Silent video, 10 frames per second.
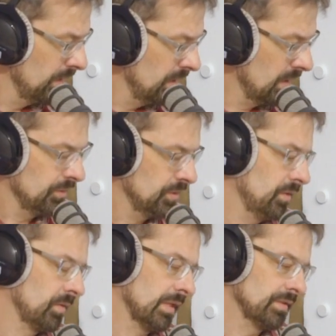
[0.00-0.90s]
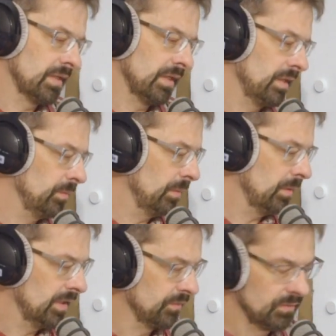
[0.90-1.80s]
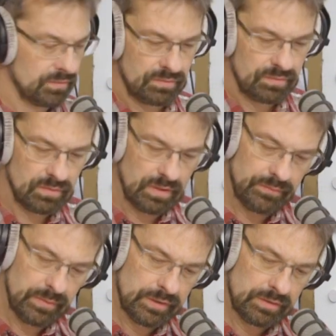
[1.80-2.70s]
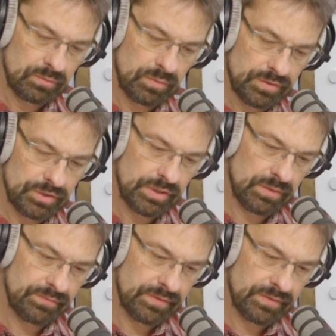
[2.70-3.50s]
Ja, es steht doch ganz klar in der Bibel. Lass uns doch einmal kurz schauen,